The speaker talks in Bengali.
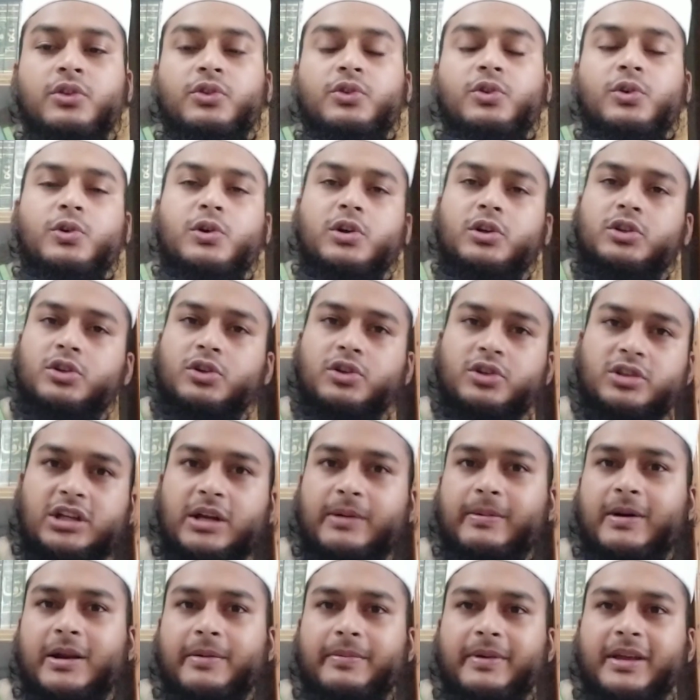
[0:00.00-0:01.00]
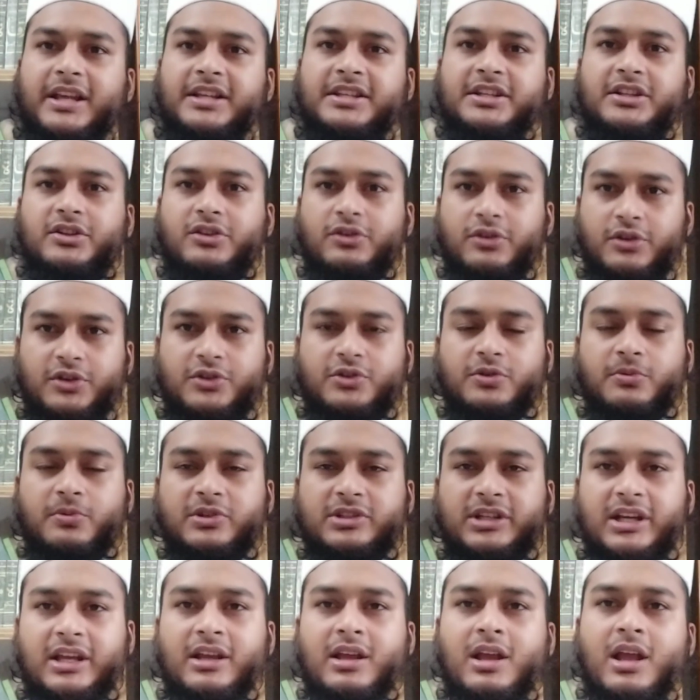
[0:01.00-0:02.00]
দুঃখ দুর্দশা বাড়বে এ জাতীয় কিছু
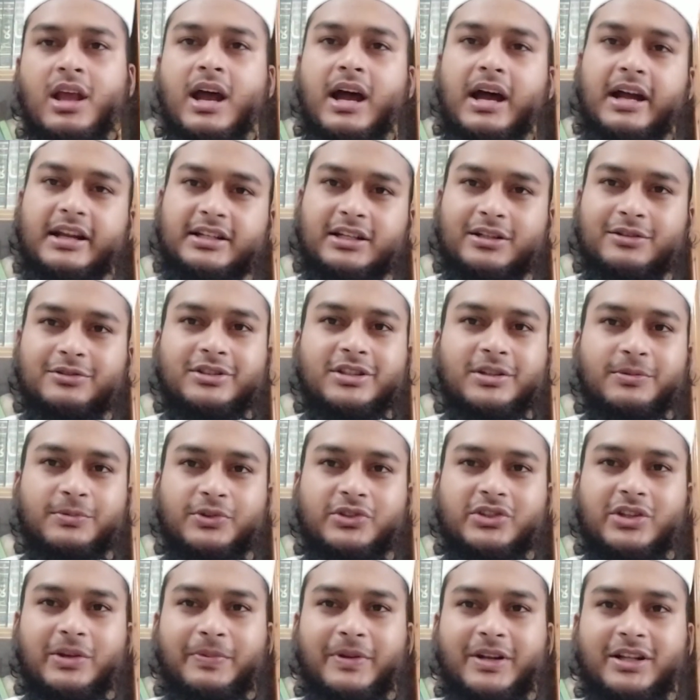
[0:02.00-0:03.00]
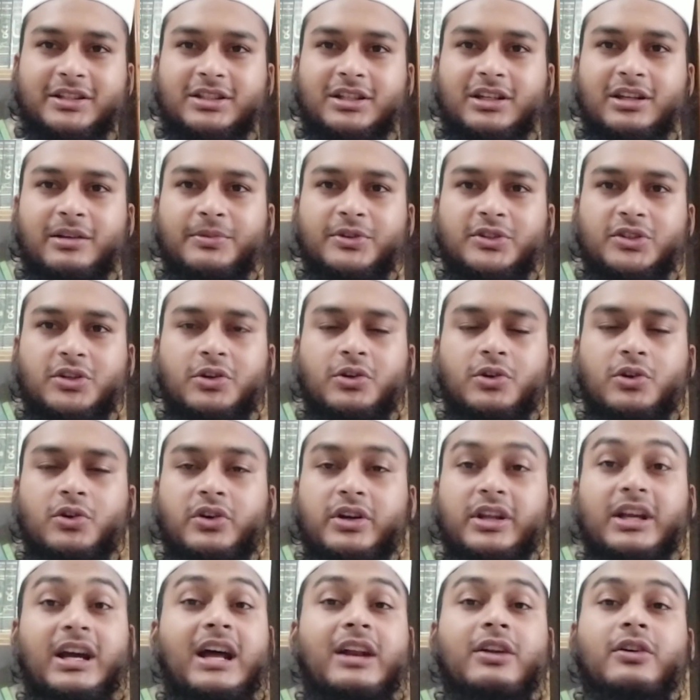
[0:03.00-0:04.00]
বোঝায় আশা করছি বুঝতে পেরেছেন এই বিষয়গুলো
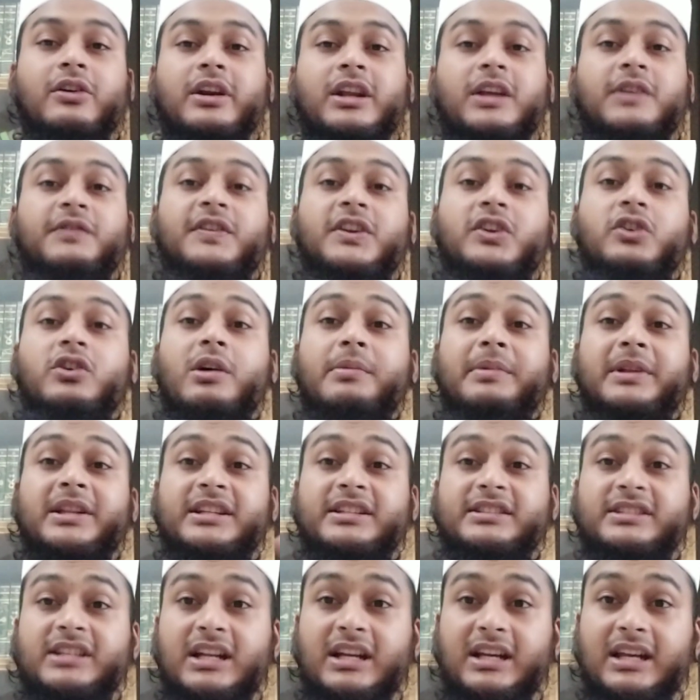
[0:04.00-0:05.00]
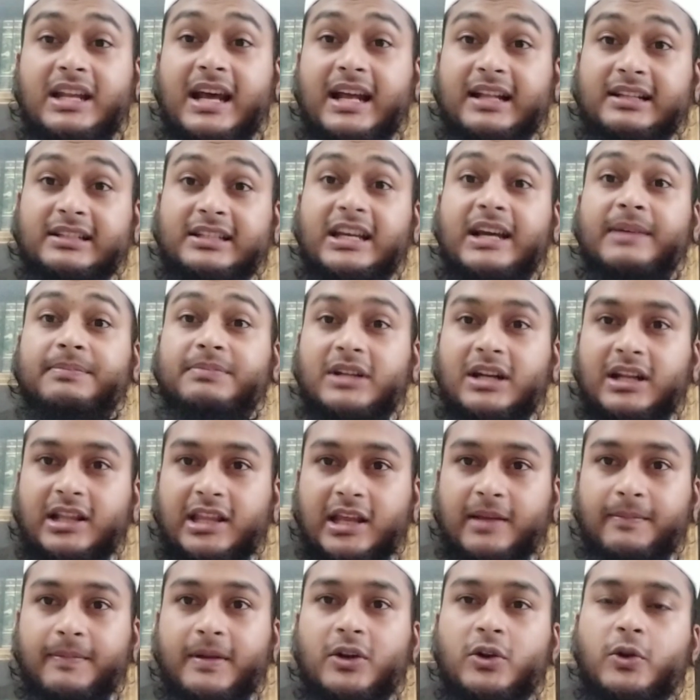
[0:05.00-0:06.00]
নিয়ে আরো অনেক ভিডিও আমাদের চ্যানেলে আছে আপনারা
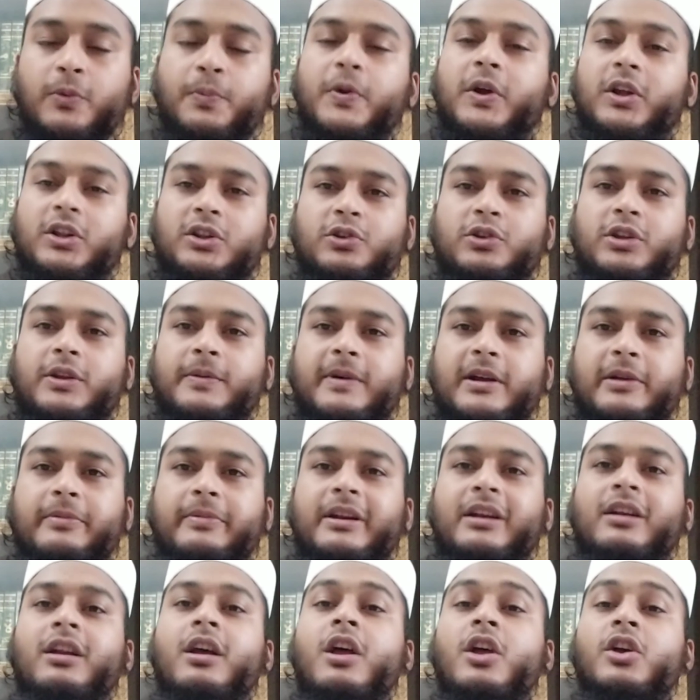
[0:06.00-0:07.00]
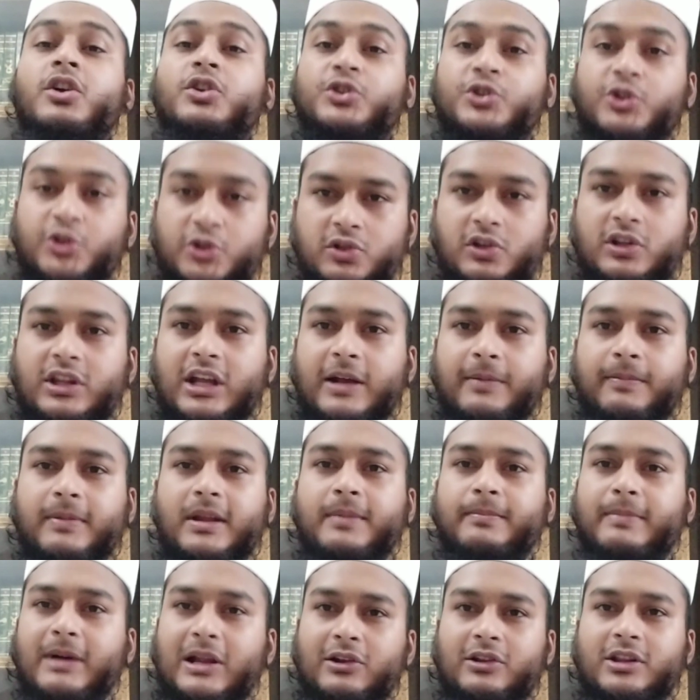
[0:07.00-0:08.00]
দেখবেন উপকৃত হতে পারবেন সুস্থ
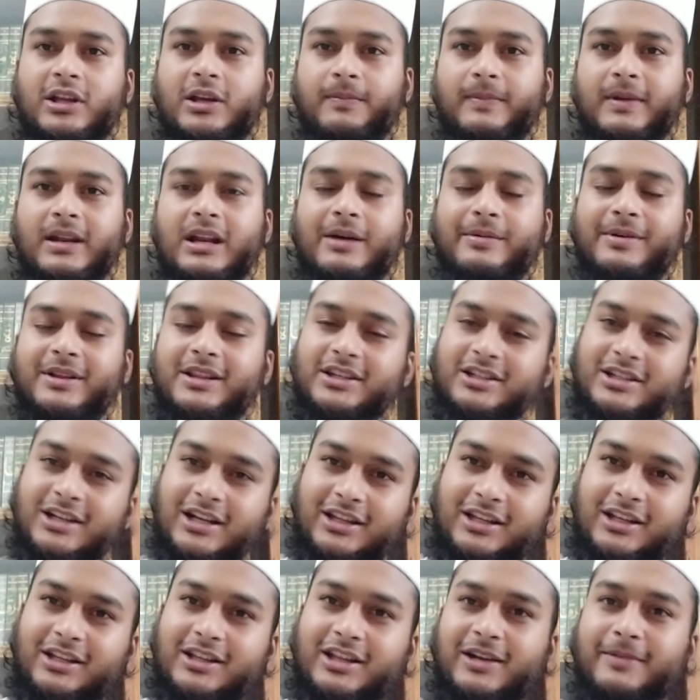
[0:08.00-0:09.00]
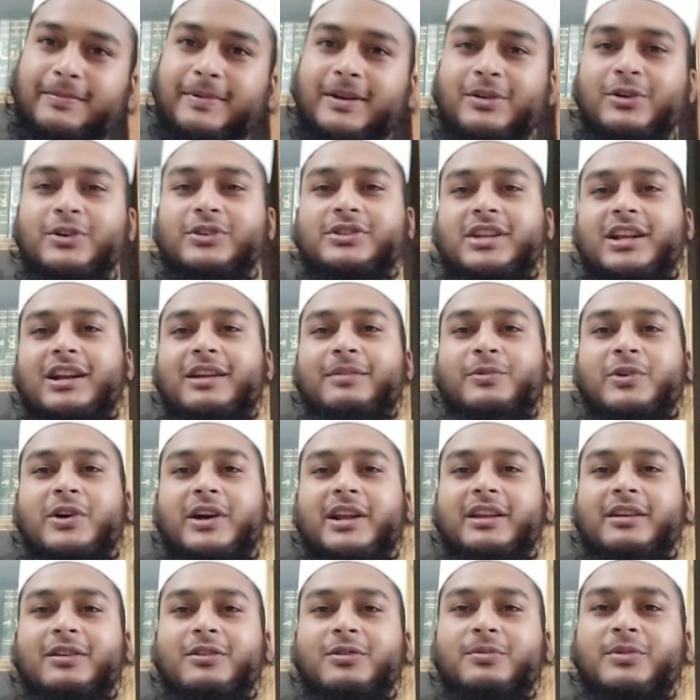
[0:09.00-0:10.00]
থাকবেন ভালো থাকবেন আমাদের সাথেই থাকবেন আসসালামু
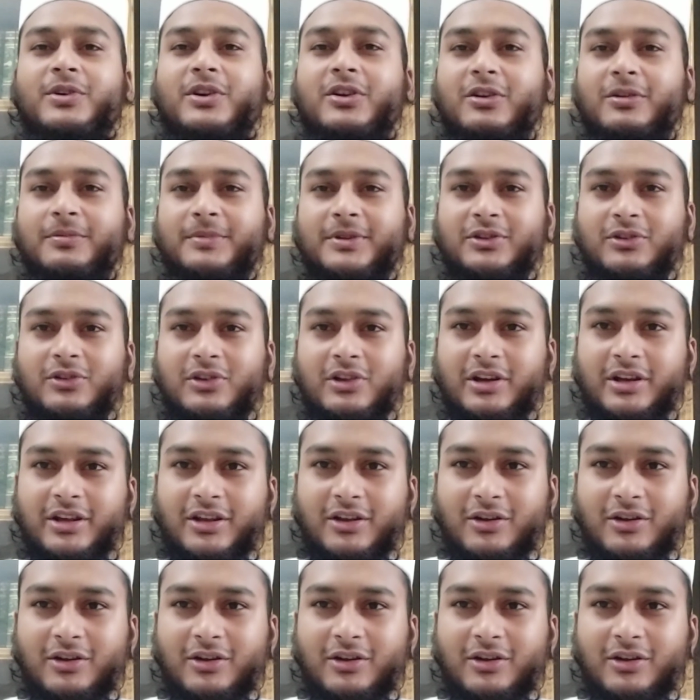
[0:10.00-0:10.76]
আলাইকুম রহমতুল্লাহ